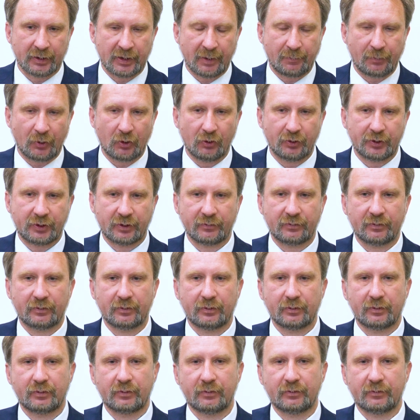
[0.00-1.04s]
Напротив,
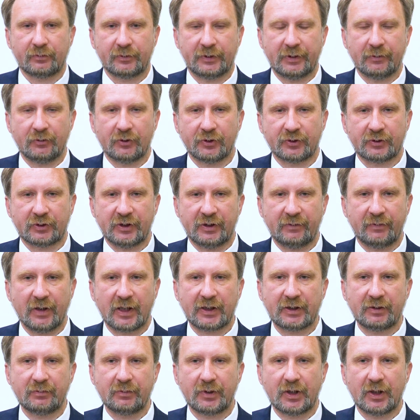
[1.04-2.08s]
в
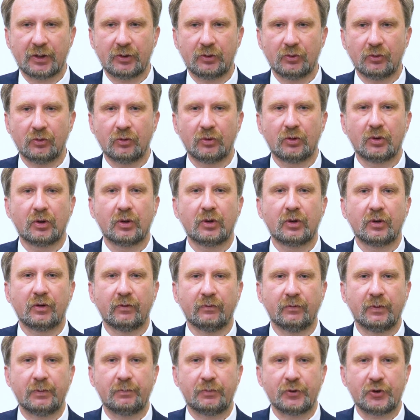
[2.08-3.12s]
1999 году
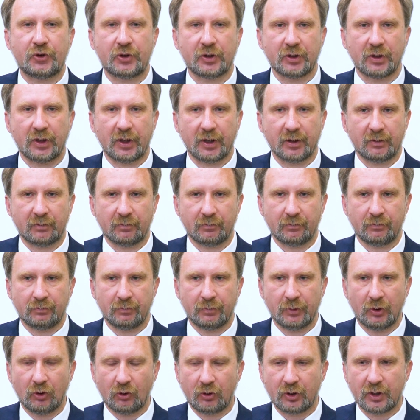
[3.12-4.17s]
выпущены
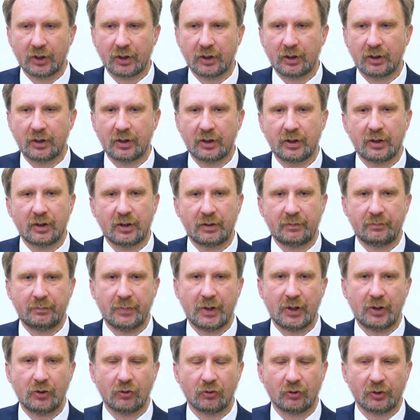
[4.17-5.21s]
много
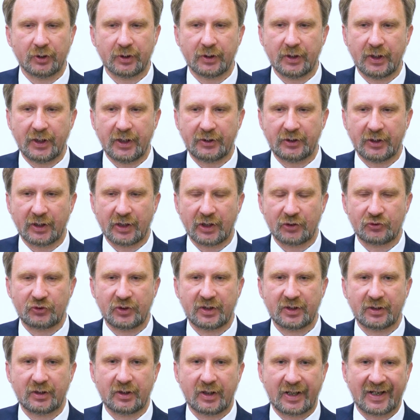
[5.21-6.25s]
миллионные
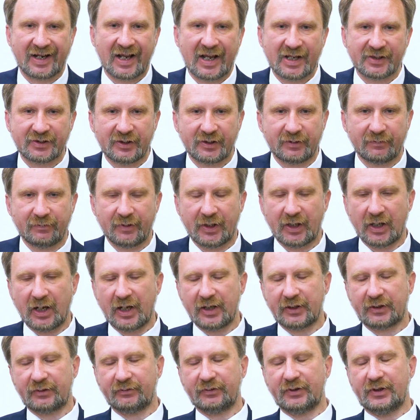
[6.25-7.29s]
тиражи разных
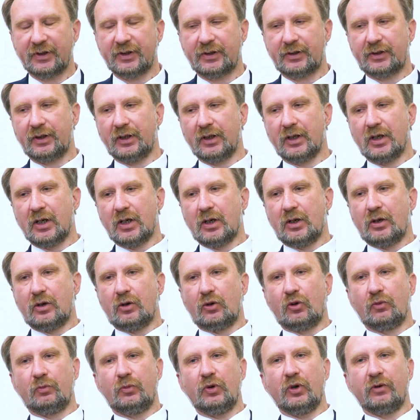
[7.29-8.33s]
вариантов
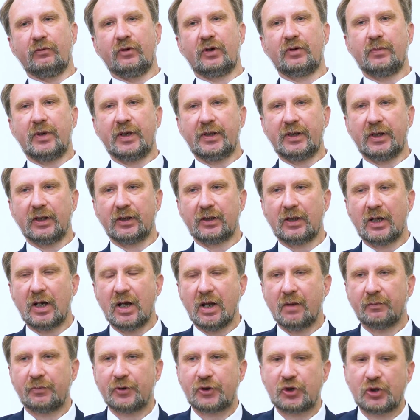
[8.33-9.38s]
10-рублевых монет.
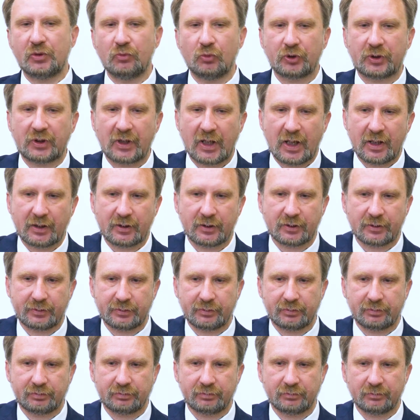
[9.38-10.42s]
Почему так,
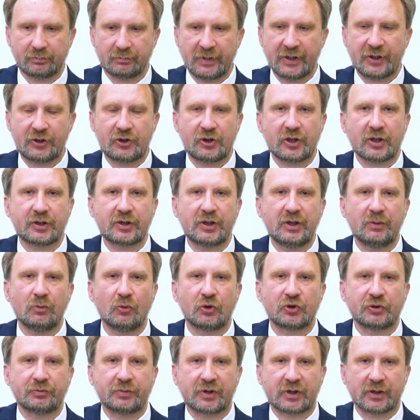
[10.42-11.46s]
мы сейчас не
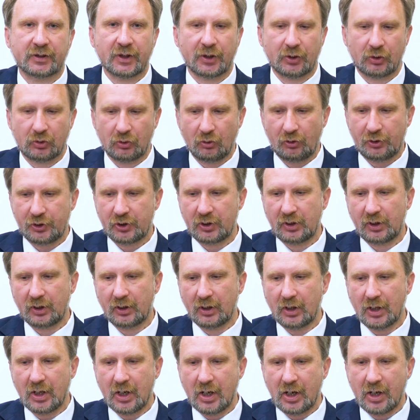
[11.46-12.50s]
можем сказать
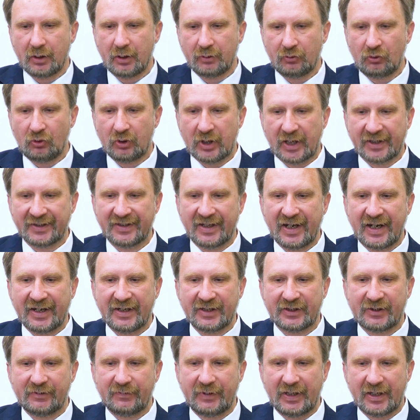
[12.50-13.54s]
точно. Ну, одна
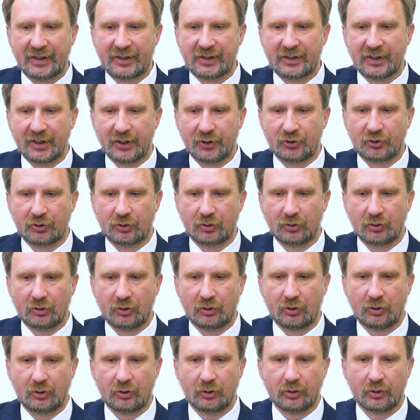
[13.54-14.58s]
из версий,
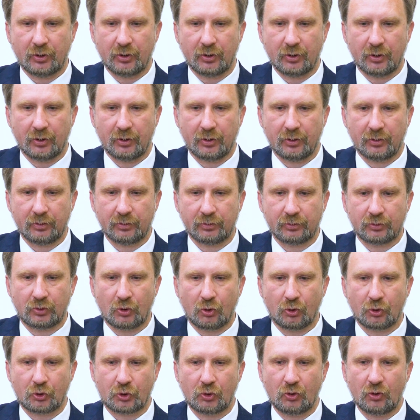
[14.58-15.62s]
что
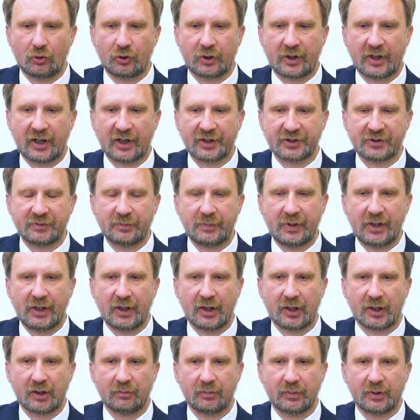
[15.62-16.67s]
кружок
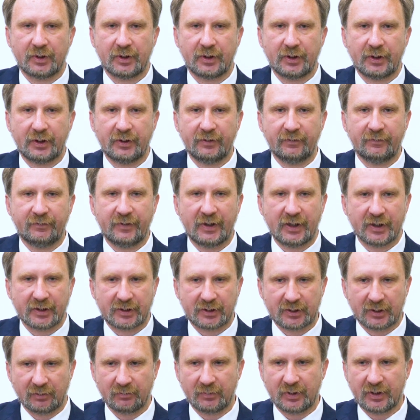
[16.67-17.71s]
размером и
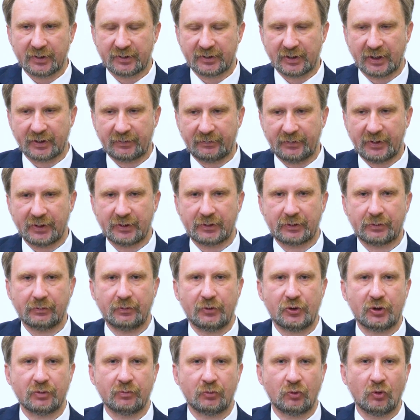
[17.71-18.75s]
весом,
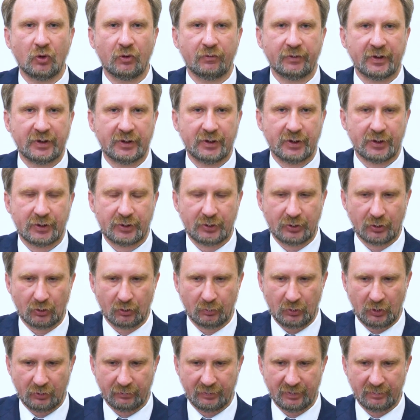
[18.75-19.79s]
соответствующим новой
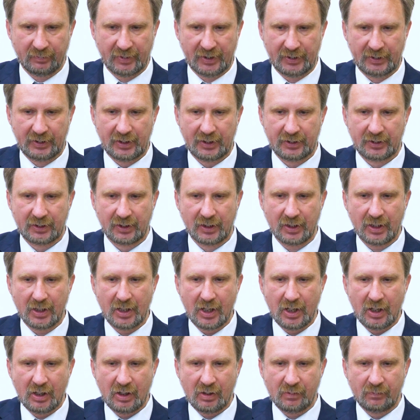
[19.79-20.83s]
10-рублевой монете,
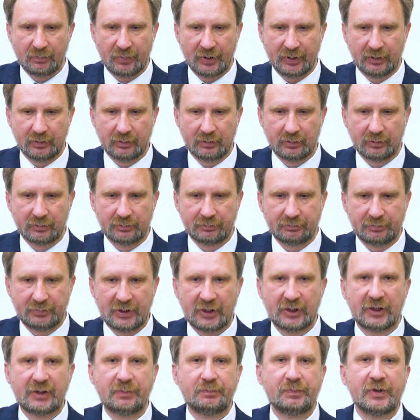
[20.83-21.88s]
был
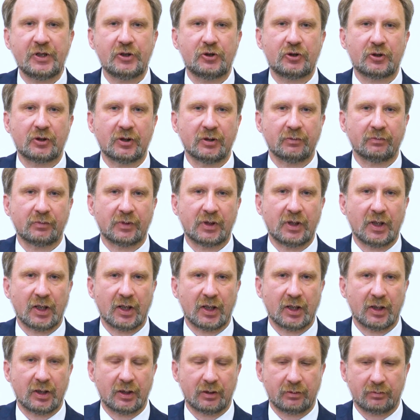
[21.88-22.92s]
нетипичным
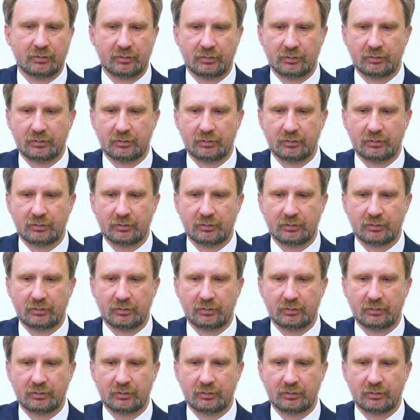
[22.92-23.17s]
для